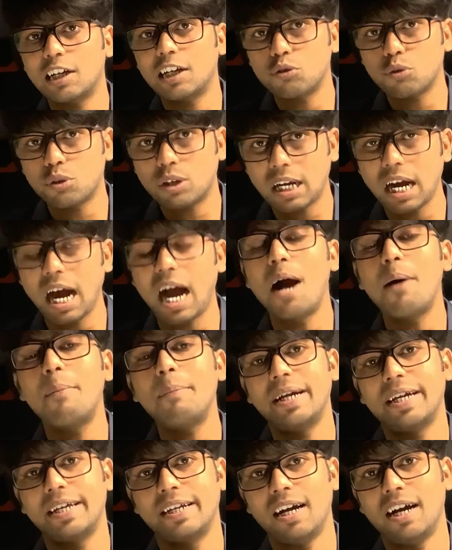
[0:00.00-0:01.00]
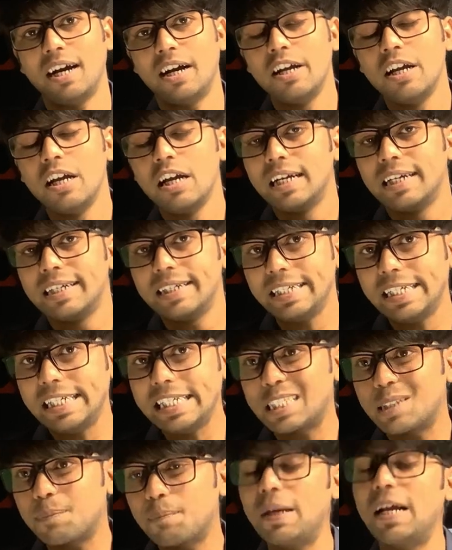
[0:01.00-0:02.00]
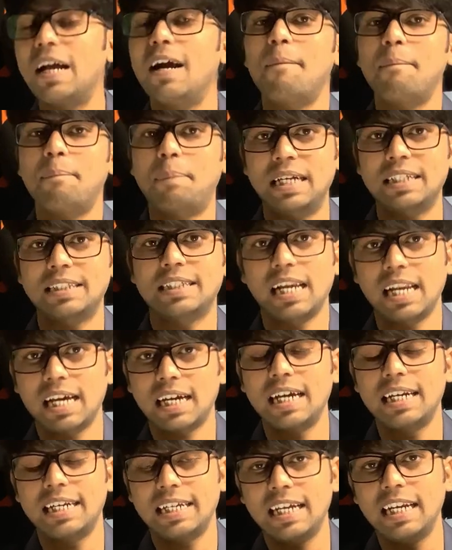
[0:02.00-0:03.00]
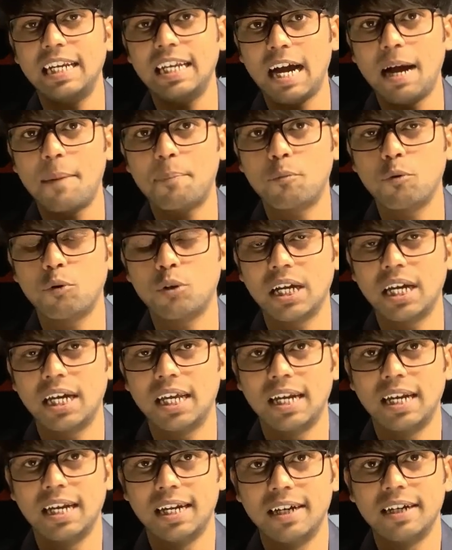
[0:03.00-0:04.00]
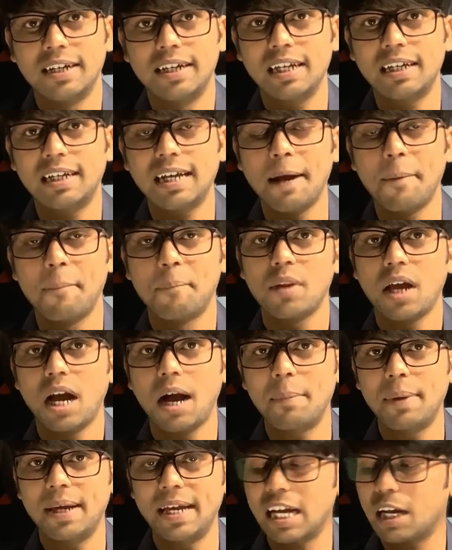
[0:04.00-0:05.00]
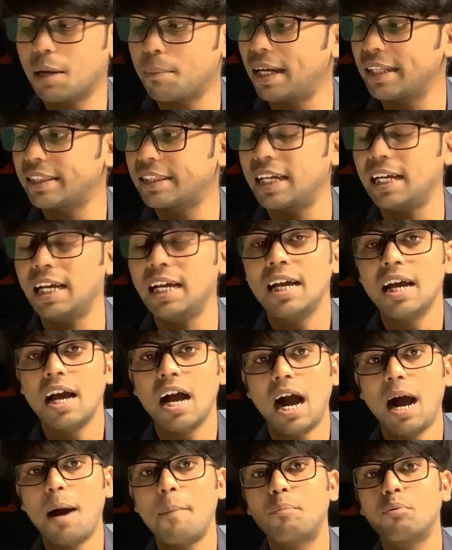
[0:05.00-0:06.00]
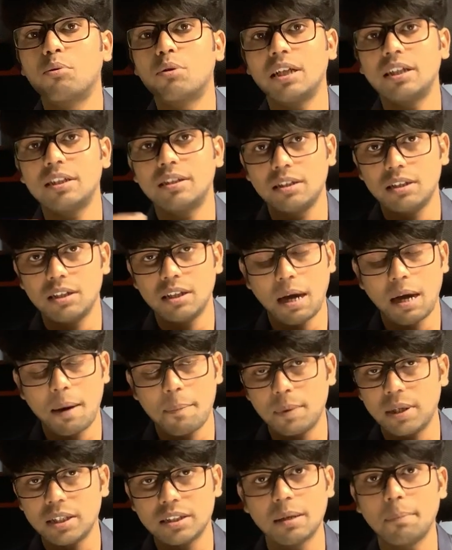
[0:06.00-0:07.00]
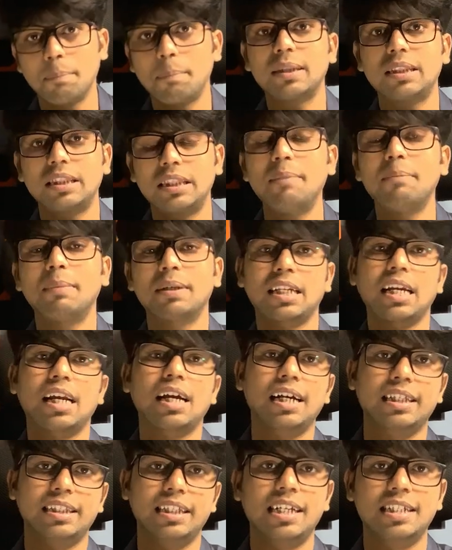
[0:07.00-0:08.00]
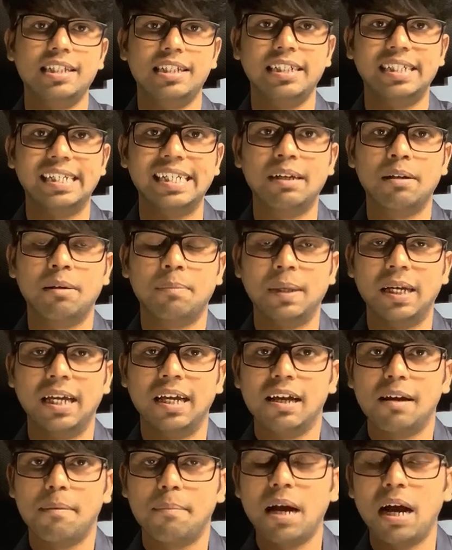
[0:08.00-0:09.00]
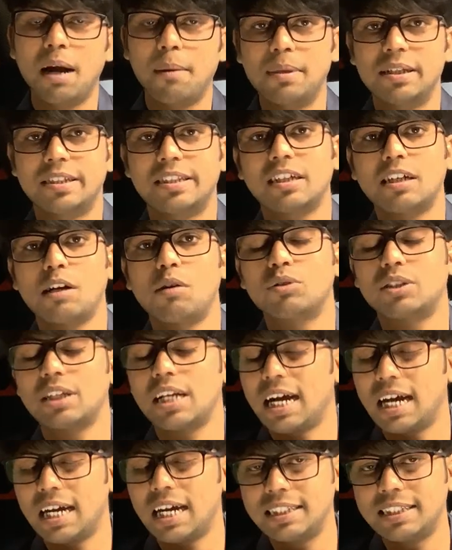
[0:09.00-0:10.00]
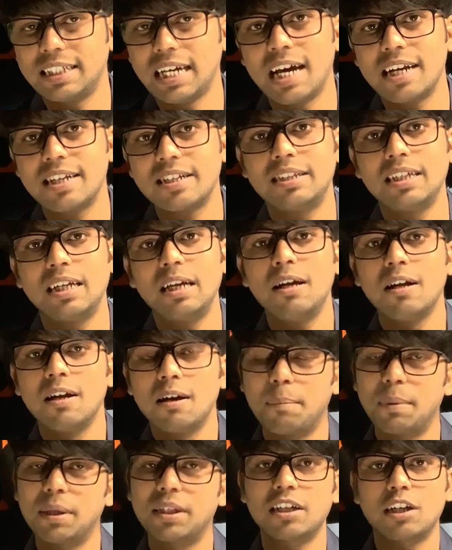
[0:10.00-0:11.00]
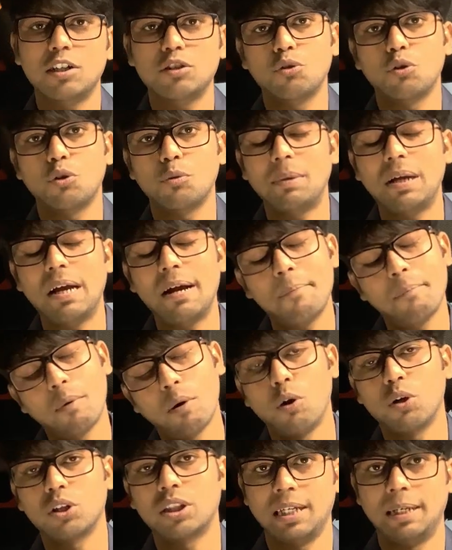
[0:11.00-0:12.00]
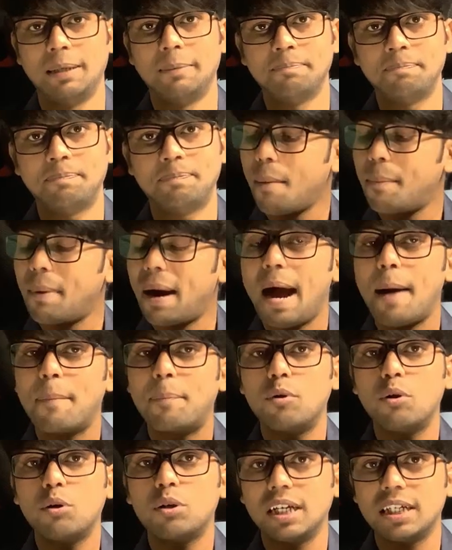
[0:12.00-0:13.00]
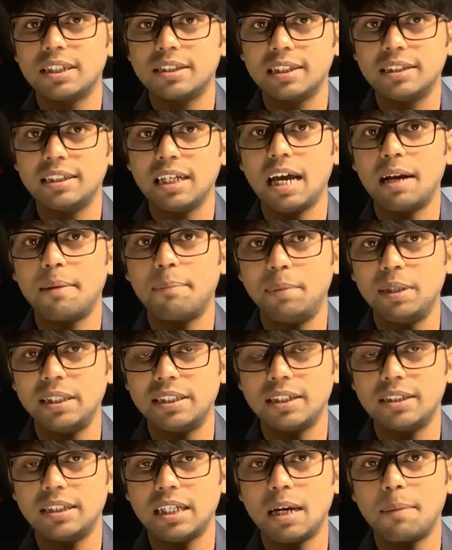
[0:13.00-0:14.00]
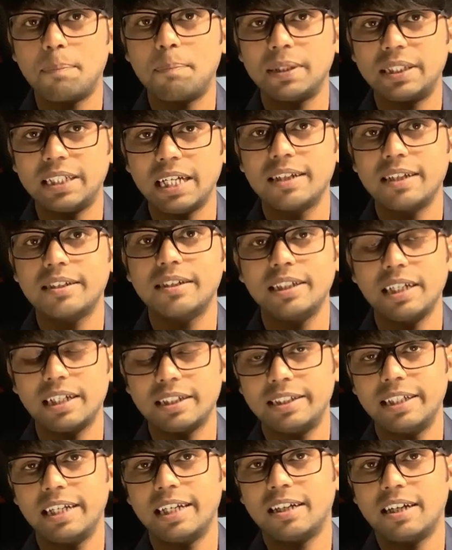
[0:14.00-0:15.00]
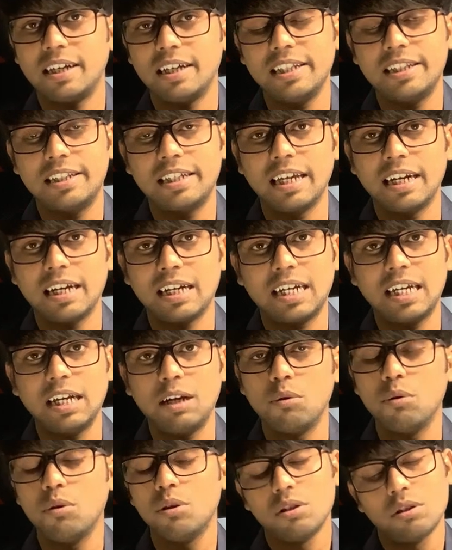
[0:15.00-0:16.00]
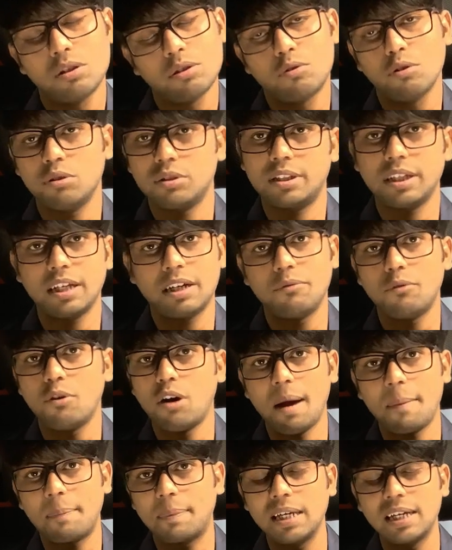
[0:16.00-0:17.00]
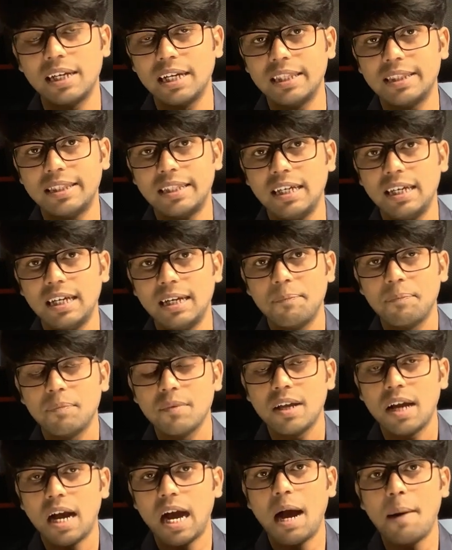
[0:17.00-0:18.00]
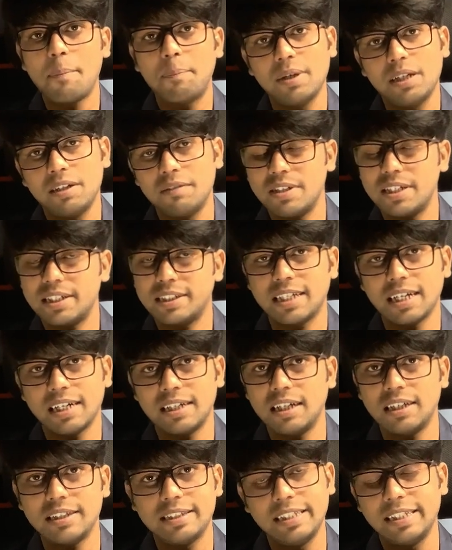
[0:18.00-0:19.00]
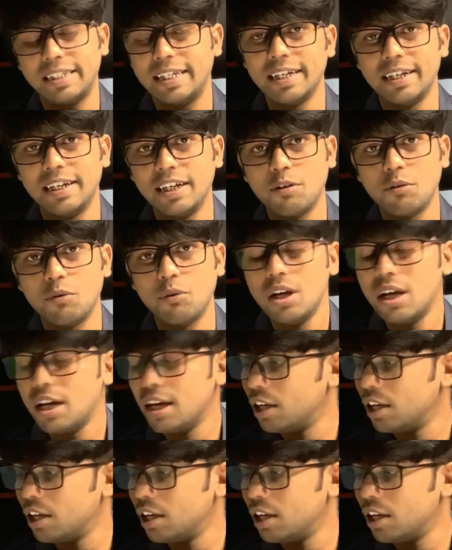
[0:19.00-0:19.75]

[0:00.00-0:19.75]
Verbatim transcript: इनका जो काम है ना इस पे हम पैसा लगाने के लिए आपको कह रहे हैं ठीक है अब एक बात है आप पूरा अपना संपत्ति मत लगा देना जीटीएल पे मैं हमेशा कहूं सर हजार से पंद्रह सौ रुपया बहुत है अब आप लोग दस हजार बीस हजार पचास हजार शेयर खरीद के रखे हो तो सर वो आपकी गलती है आप इन्वेस्ट करना सीखे नहीं हो